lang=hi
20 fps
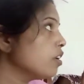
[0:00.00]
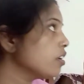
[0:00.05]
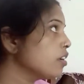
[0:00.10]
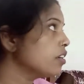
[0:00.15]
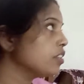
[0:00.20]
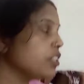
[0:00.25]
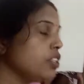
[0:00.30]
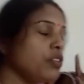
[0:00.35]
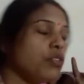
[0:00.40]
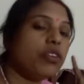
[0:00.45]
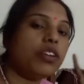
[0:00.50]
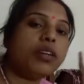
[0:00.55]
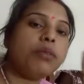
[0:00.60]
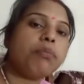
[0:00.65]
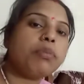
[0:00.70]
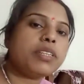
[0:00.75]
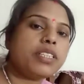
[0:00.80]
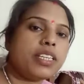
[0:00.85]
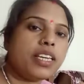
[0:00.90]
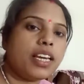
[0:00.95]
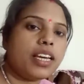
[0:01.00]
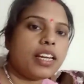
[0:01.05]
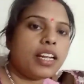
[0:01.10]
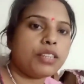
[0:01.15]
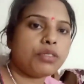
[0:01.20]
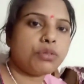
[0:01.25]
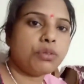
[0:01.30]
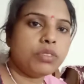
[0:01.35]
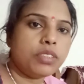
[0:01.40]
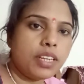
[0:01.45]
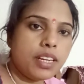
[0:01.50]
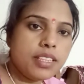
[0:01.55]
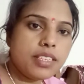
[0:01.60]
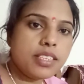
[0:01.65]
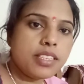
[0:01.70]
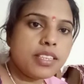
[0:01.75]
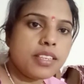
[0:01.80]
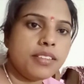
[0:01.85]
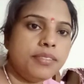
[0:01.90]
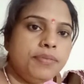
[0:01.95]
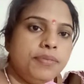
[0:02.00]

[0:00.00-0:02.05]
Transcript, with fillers: का करती हूँ बज गया रात को दस